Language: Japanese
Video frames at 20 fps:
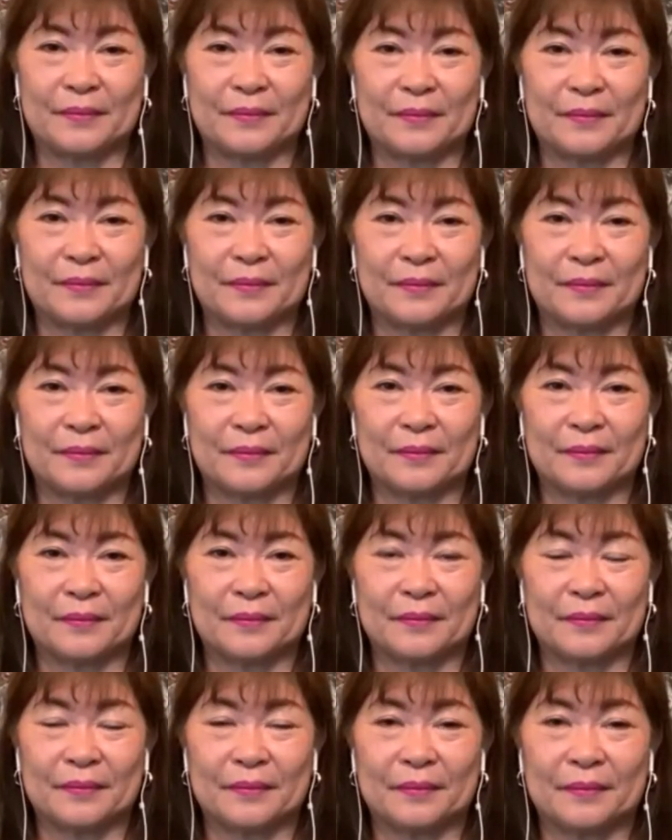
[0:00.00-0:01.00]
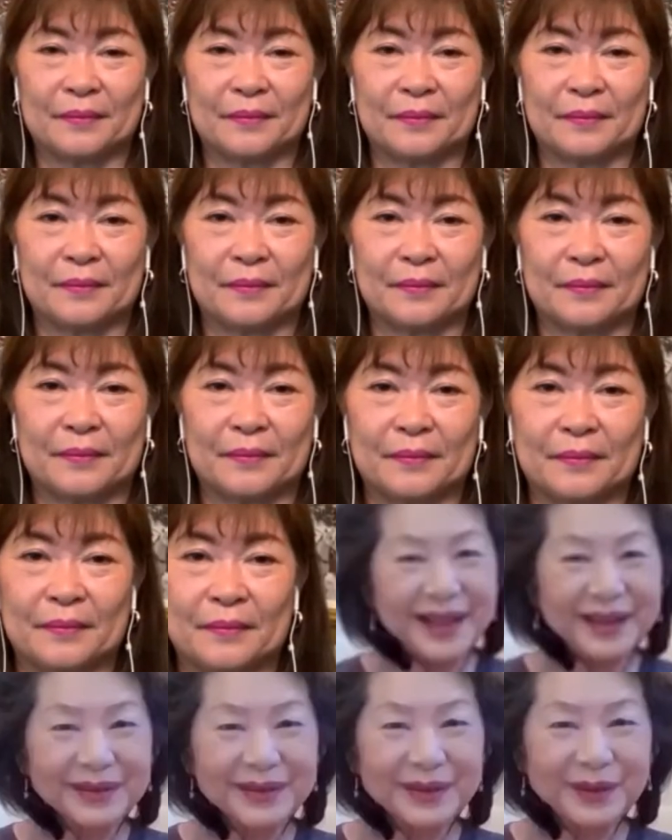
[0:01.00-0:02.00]
れは大変だ
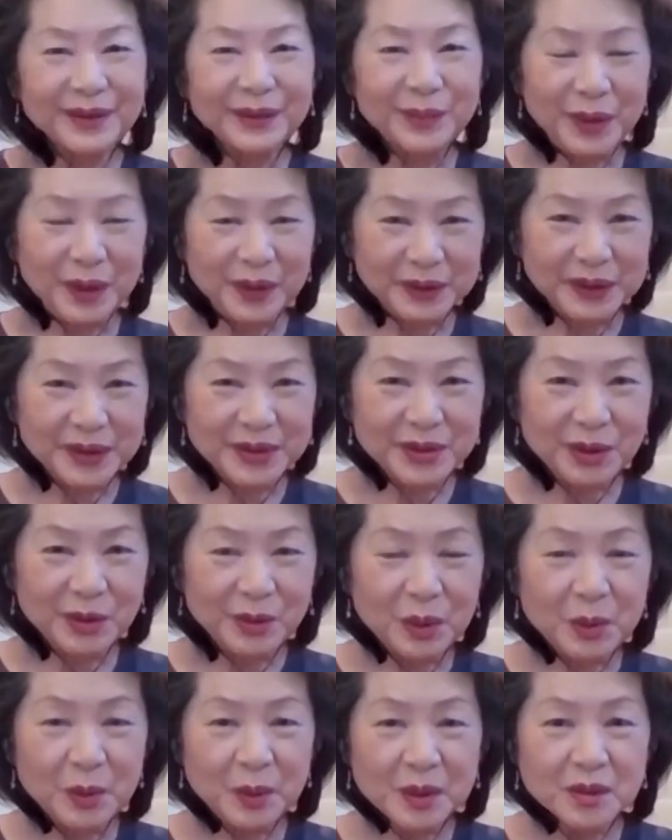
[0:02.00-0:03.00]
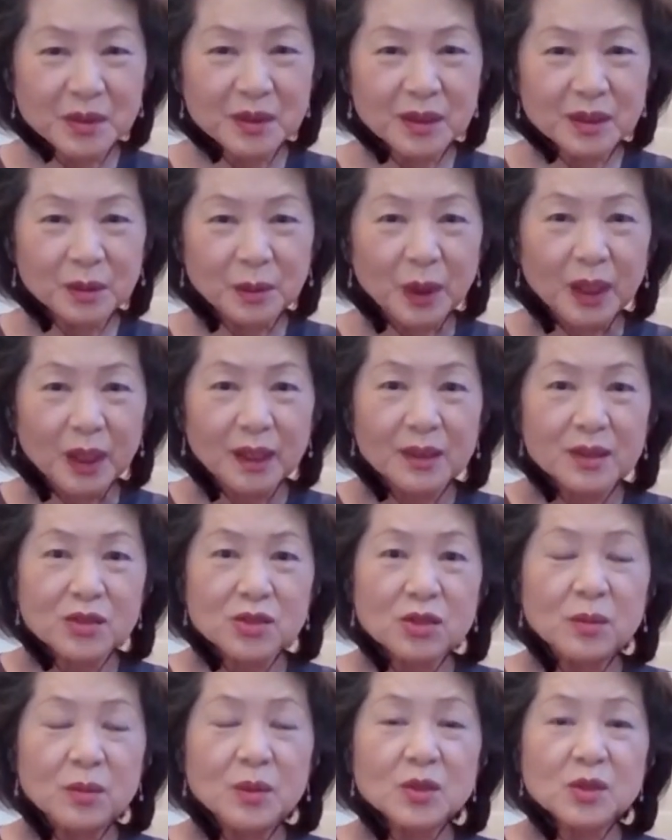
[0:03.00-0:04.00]
なと、まあ私は思いますけれども、
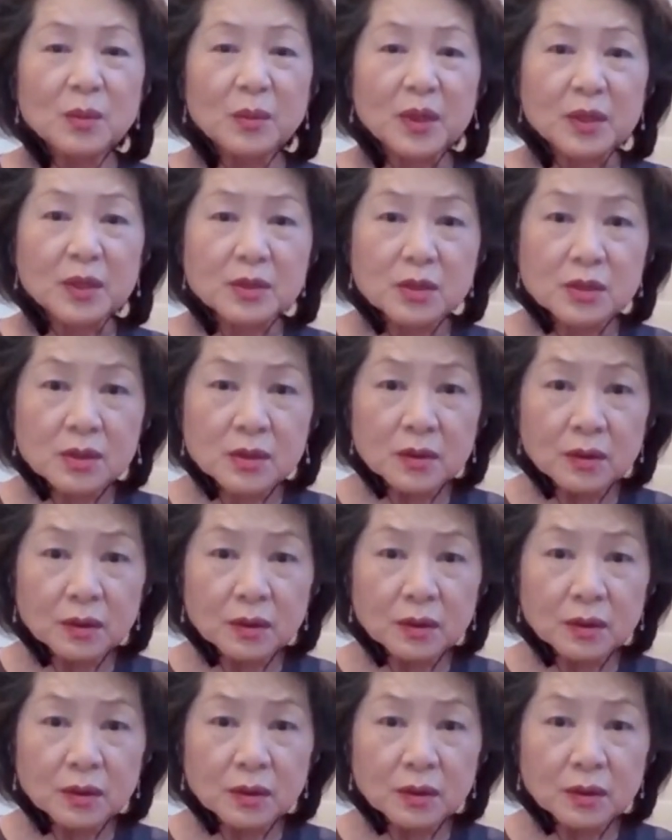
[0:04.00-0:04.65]
そもそもいつ